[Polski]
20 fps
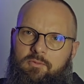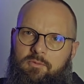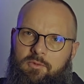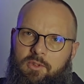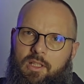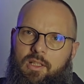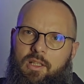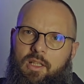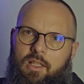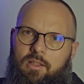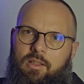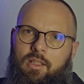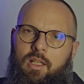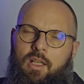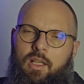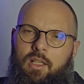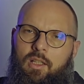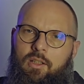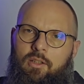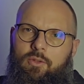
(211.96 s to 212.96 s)
Tak jak
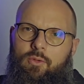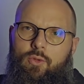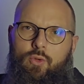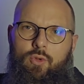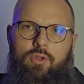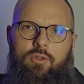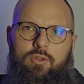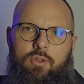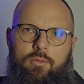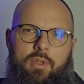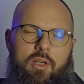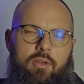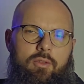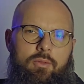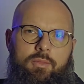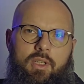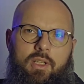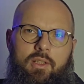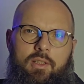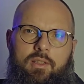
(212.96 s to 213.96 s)
już to miało
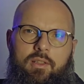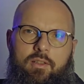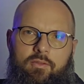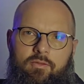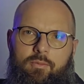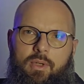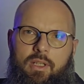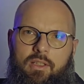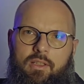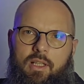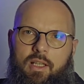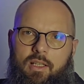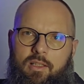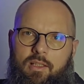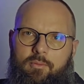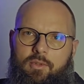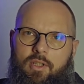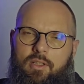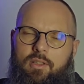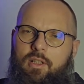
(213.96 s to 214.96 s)
miejsce w
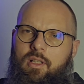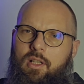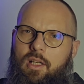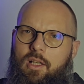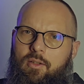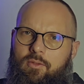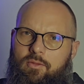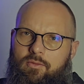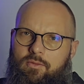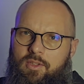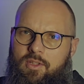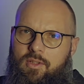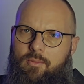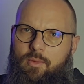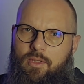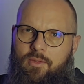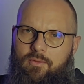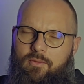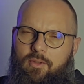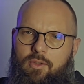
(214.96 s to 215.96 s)
Betlejem, kiedy Herod
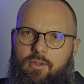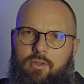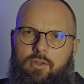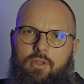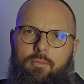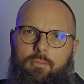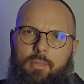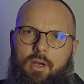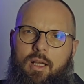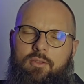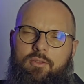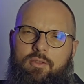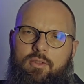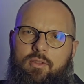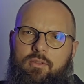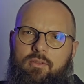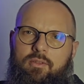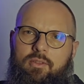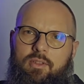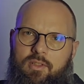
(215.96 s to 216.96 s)
wysyła swoich
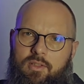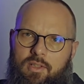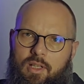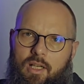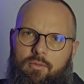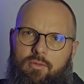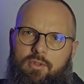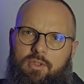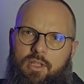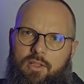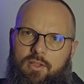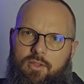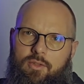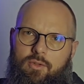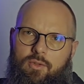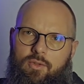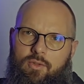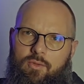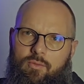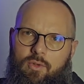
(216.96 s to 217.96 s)
siepaczy. Cały czas
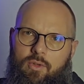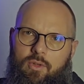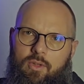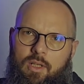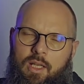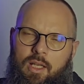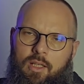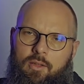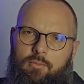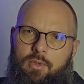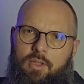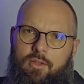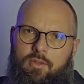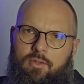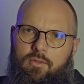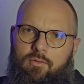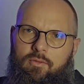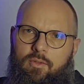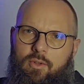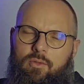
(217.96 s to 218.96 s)
to zło
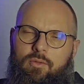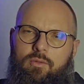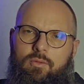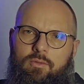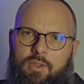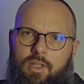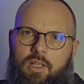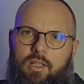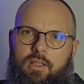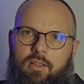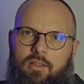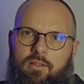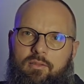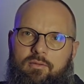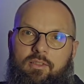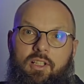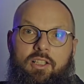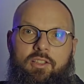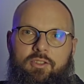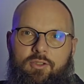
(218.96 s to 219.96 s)
będzie wokół niej,
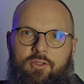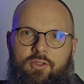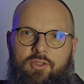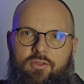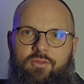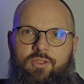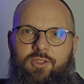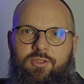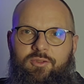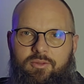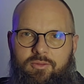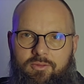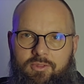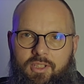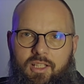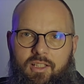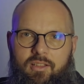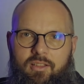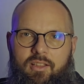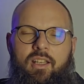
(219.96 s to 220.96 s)
dlatego że wokół
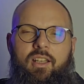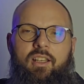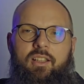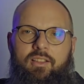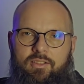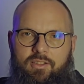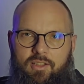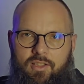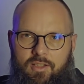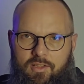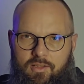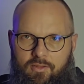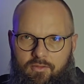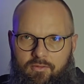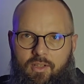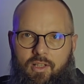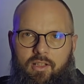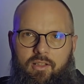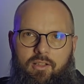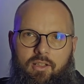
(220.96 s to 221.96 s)
niej jest
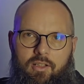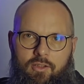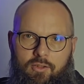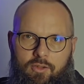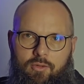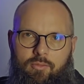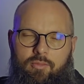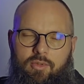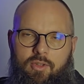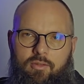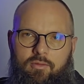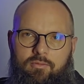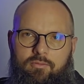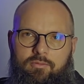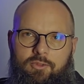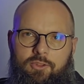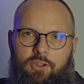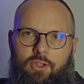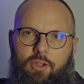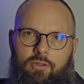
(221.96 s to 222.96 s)
wielkie dobro
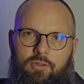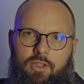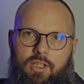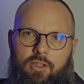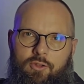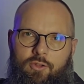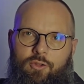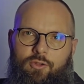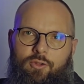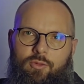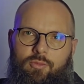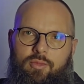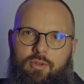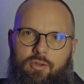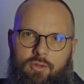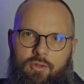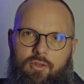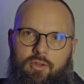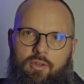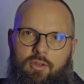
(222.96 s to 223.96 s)
i ona to
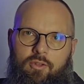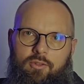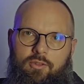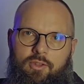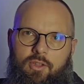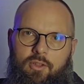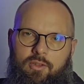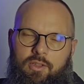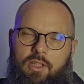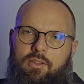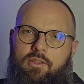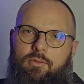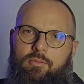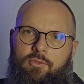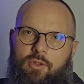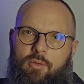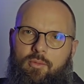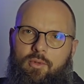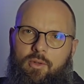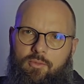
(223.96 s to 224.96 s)
dobro chroni, ona tym
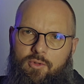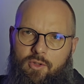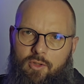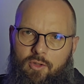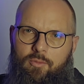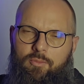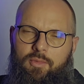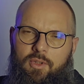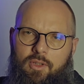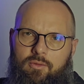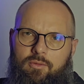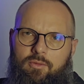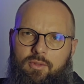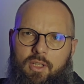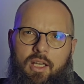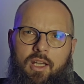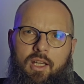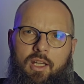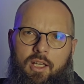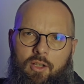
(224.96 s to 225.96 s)
dobrem się
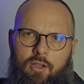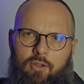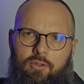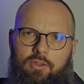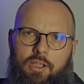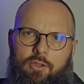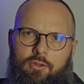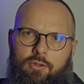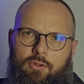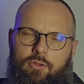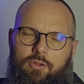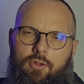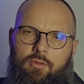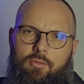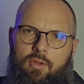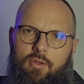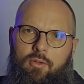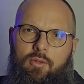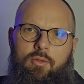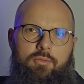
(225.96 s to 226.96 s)
opiekuje, ona to
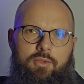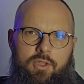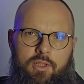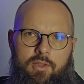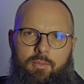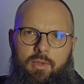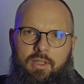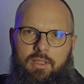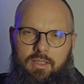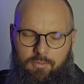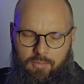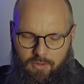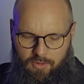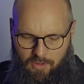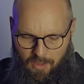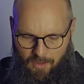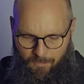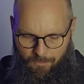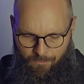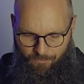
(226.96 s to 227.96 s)
dobro przez Pana
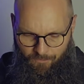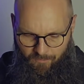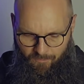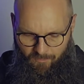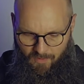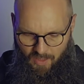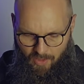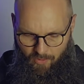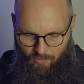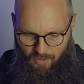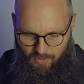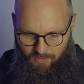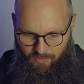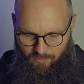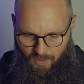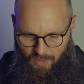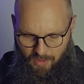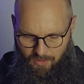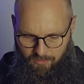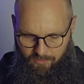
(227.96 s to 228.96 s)
Boga dała
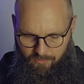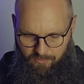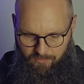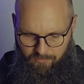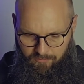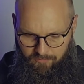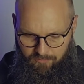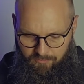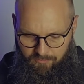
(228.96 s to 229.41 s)
światu.